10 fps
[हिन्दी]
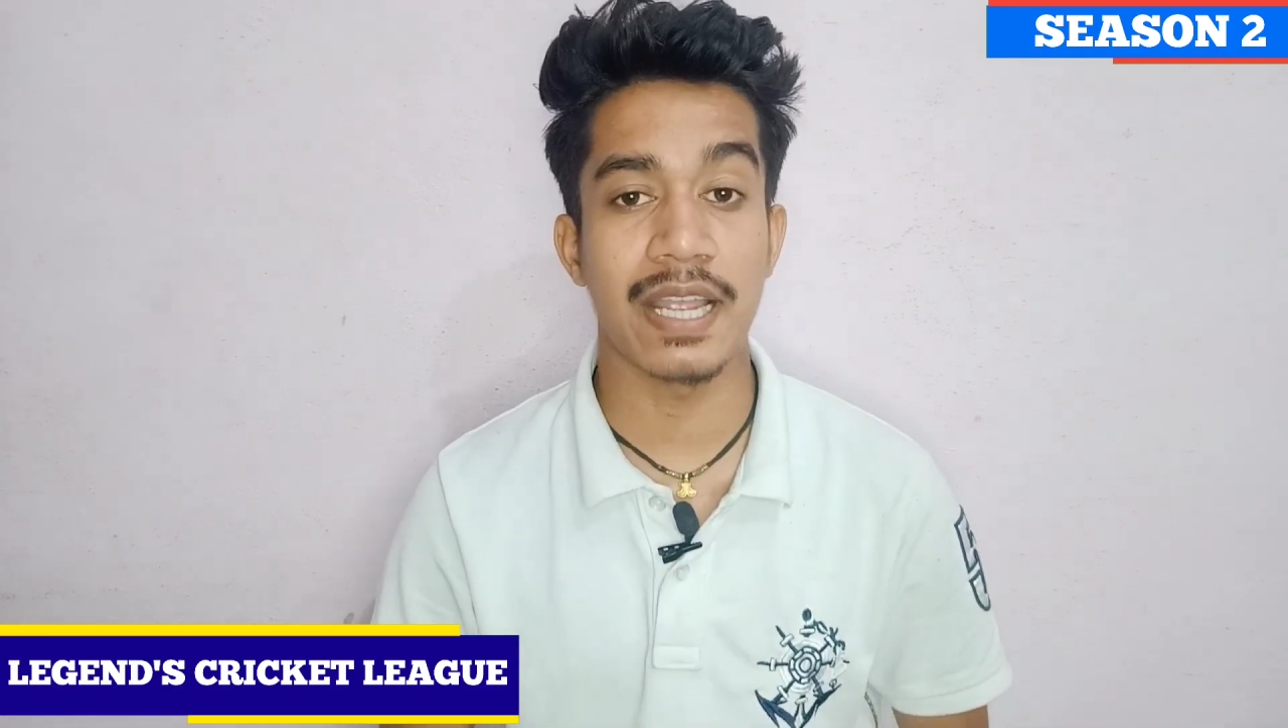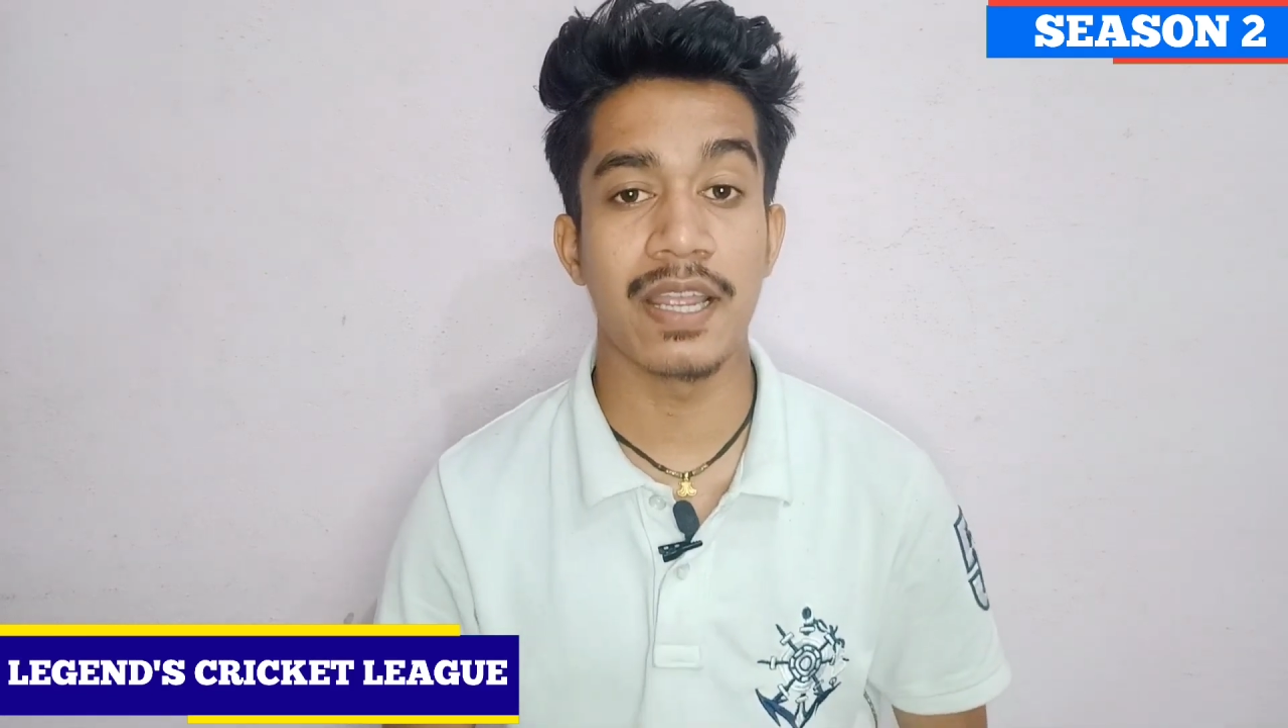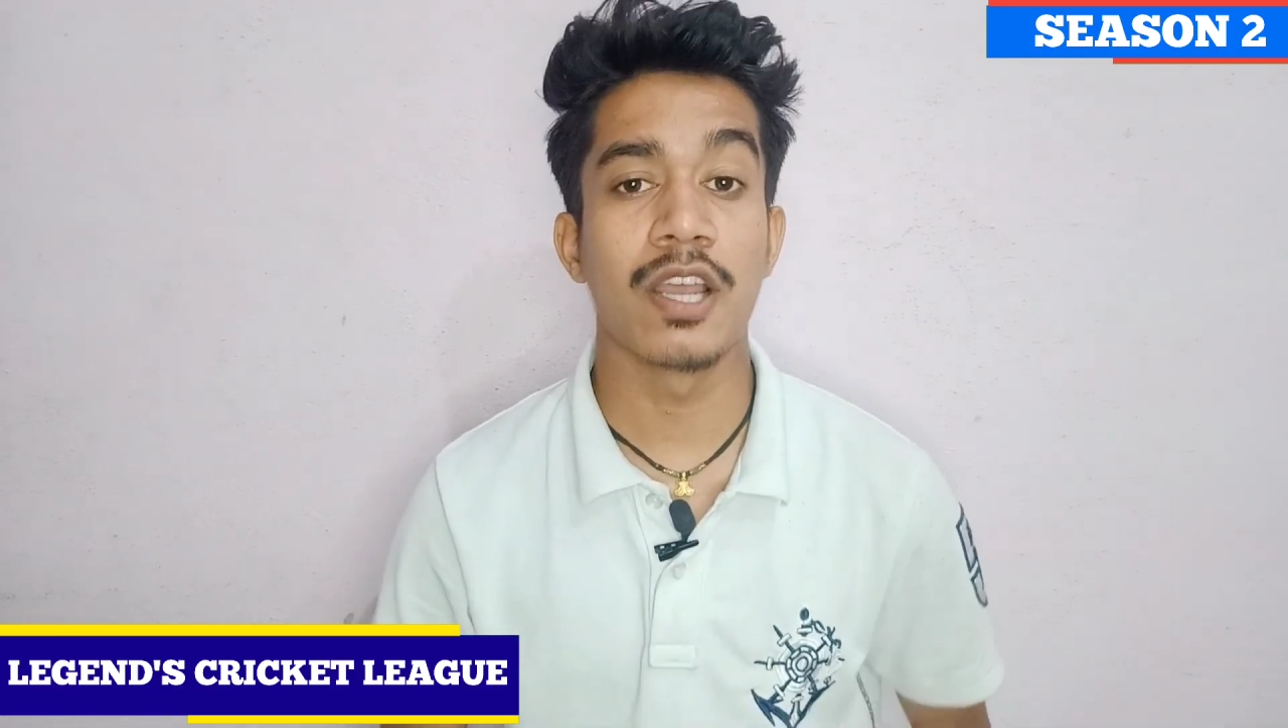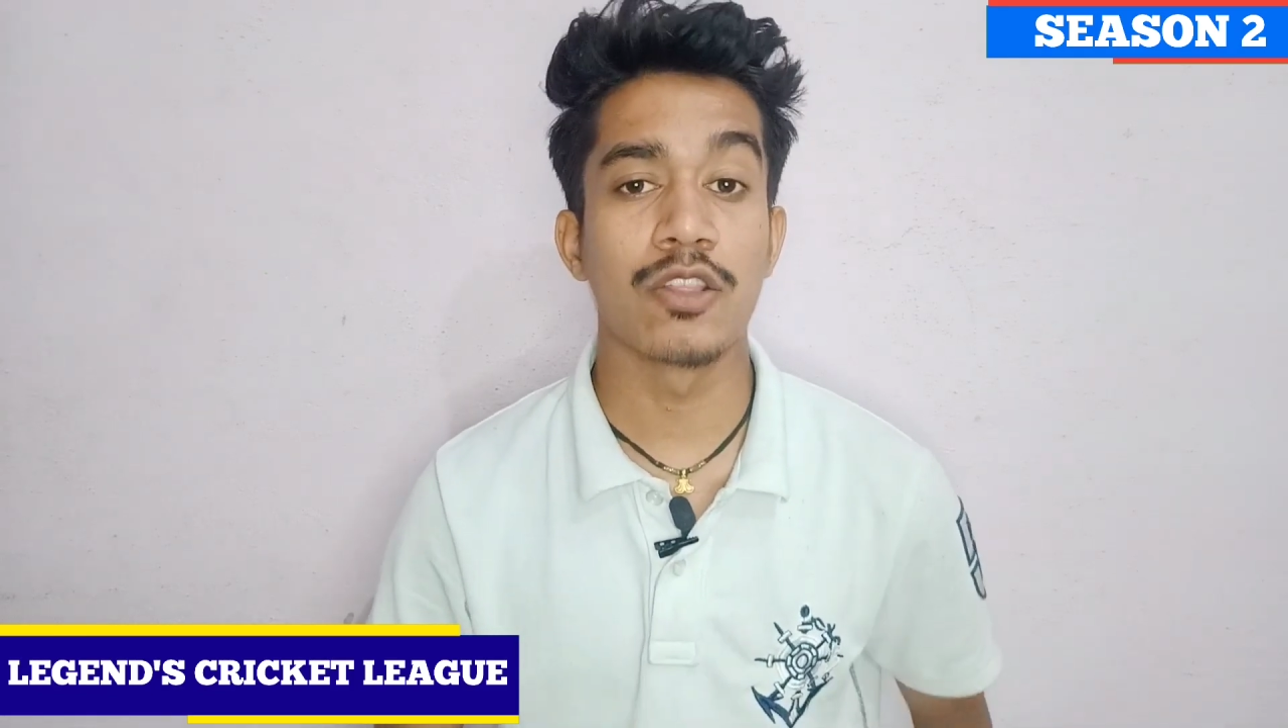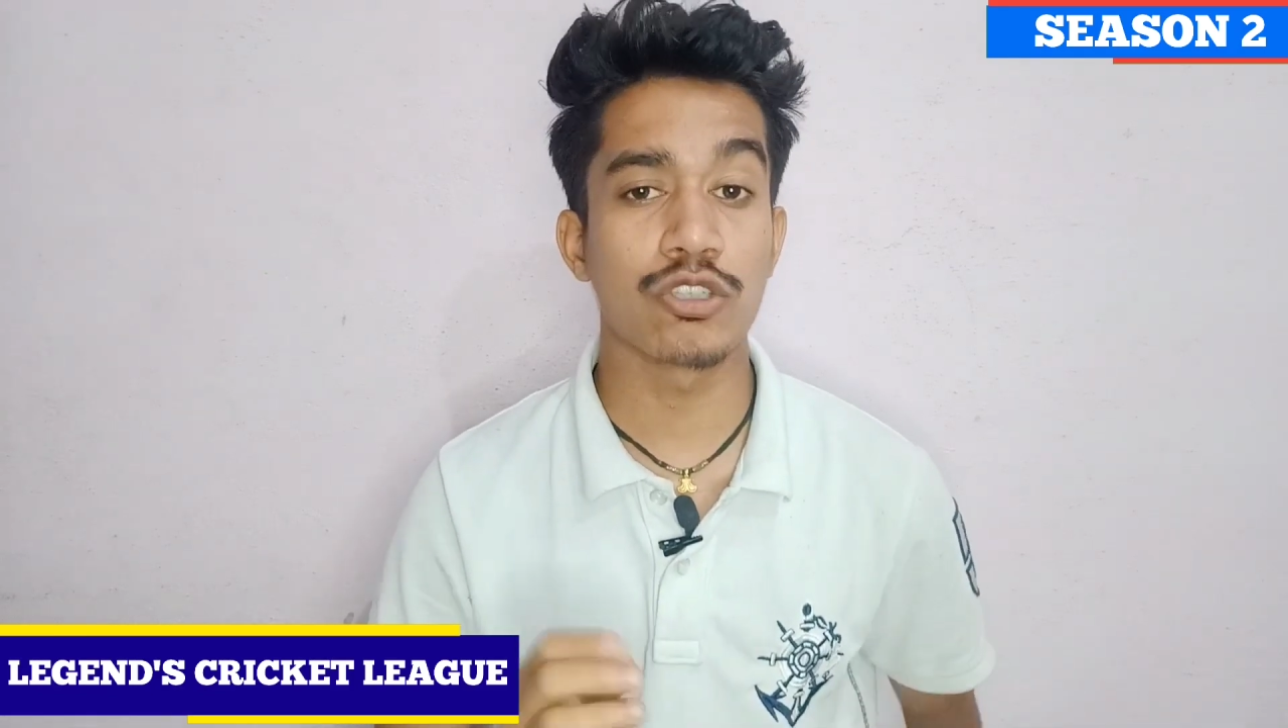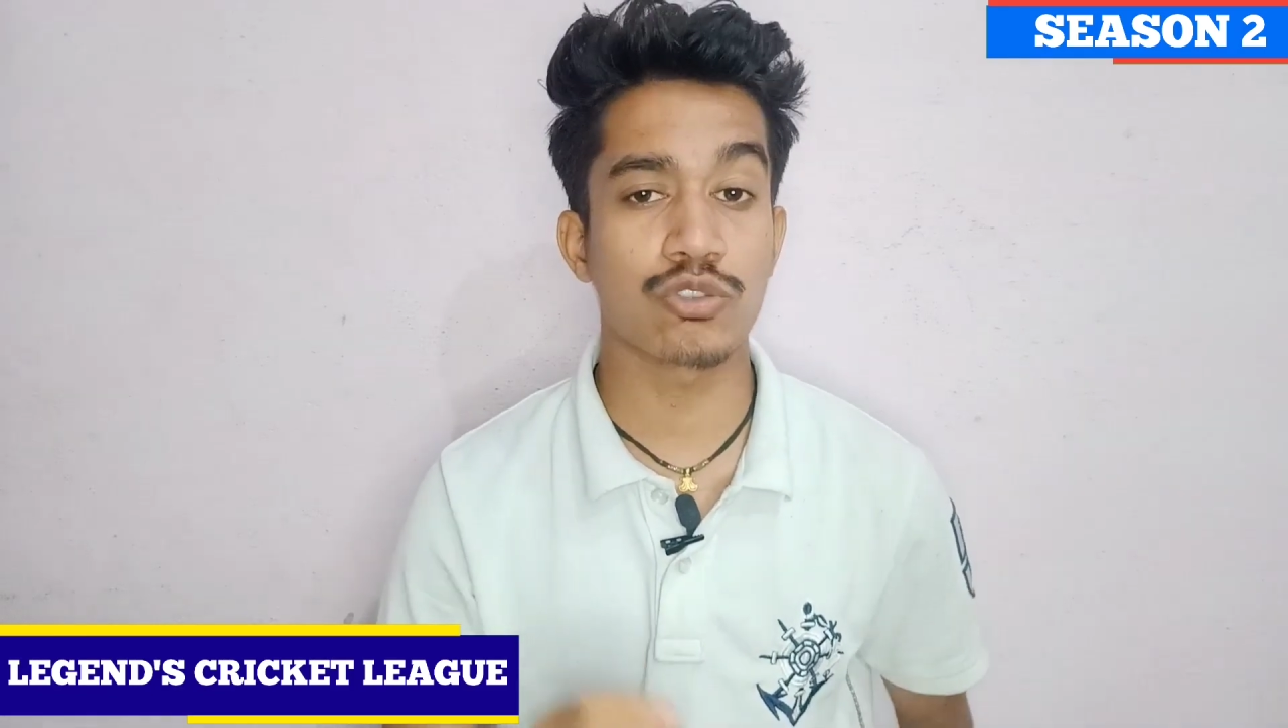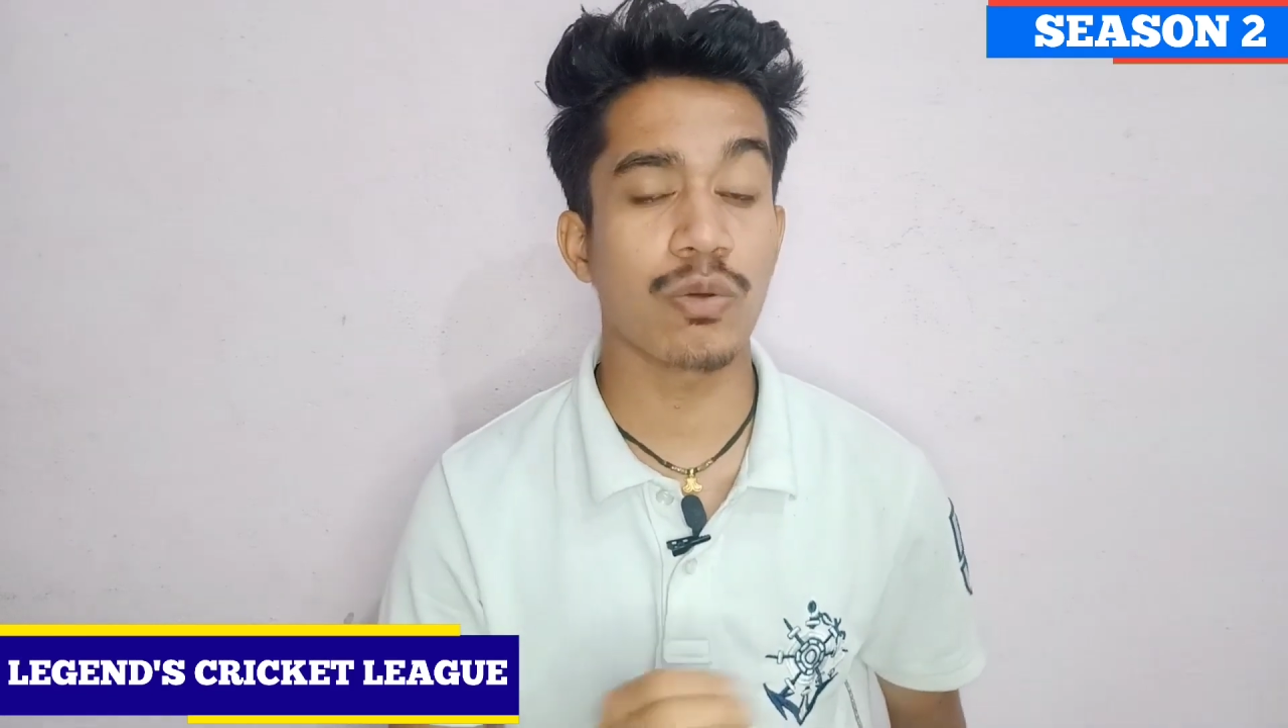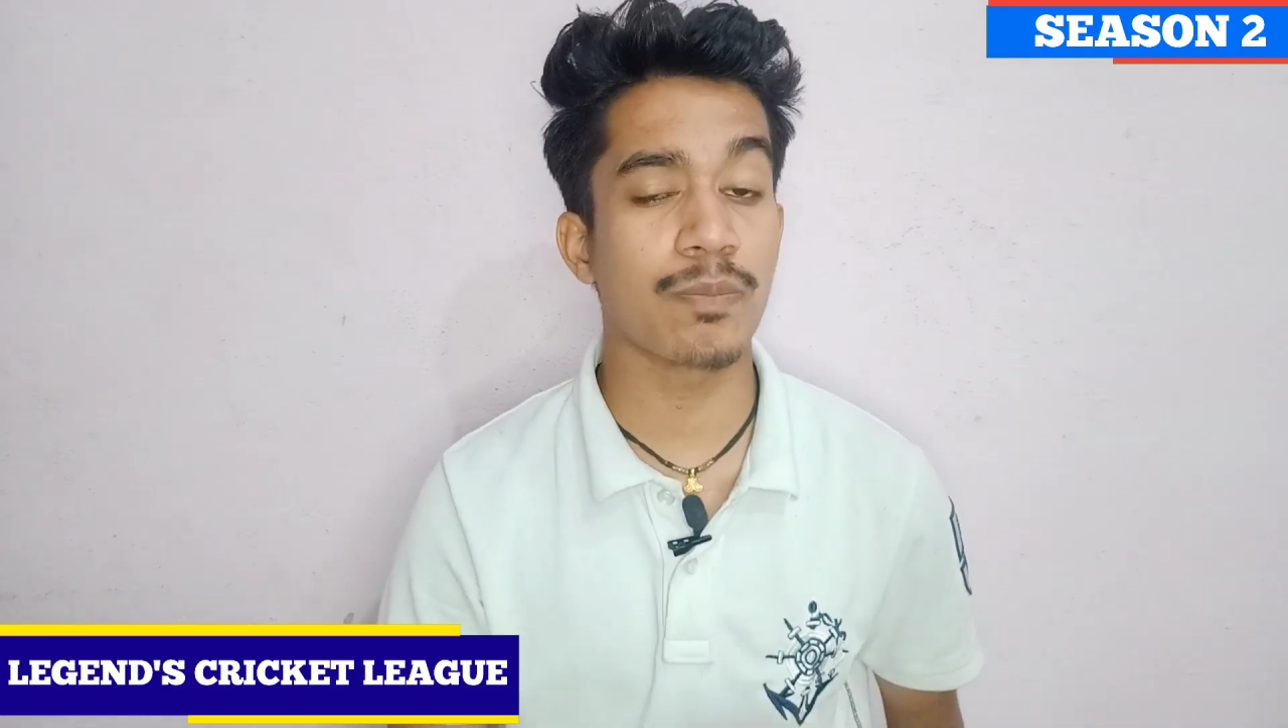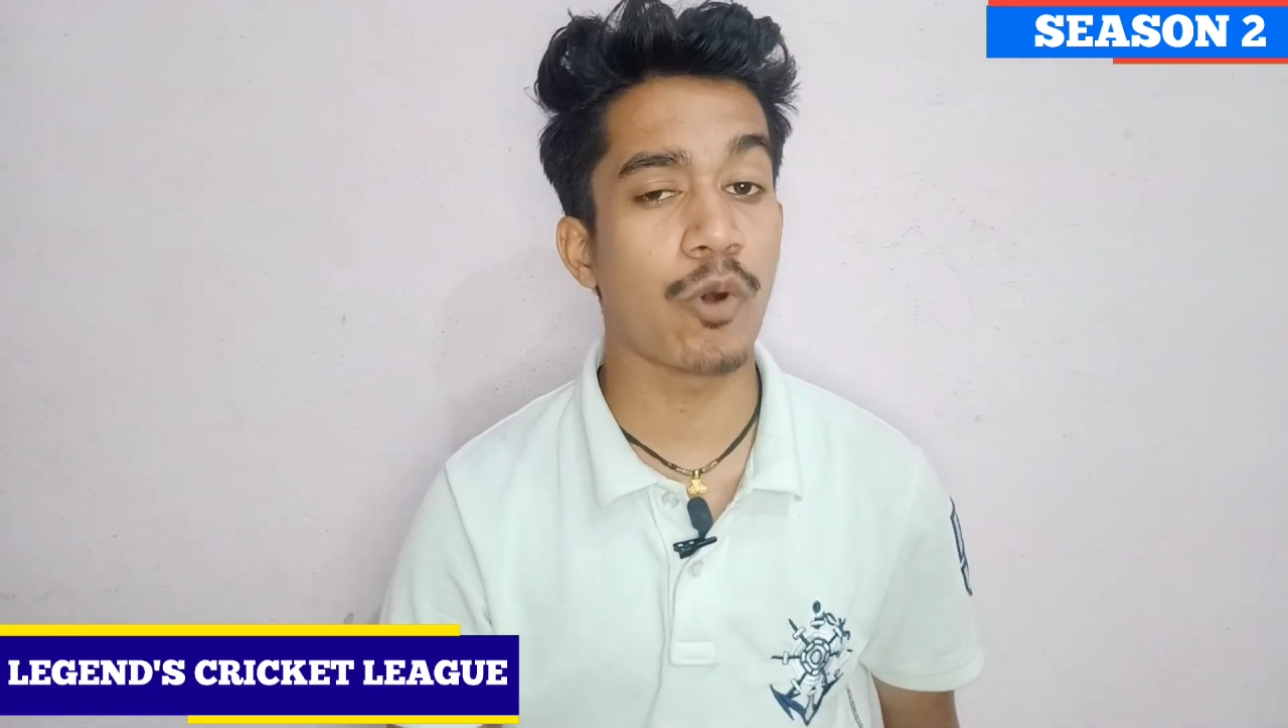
है दोस्तों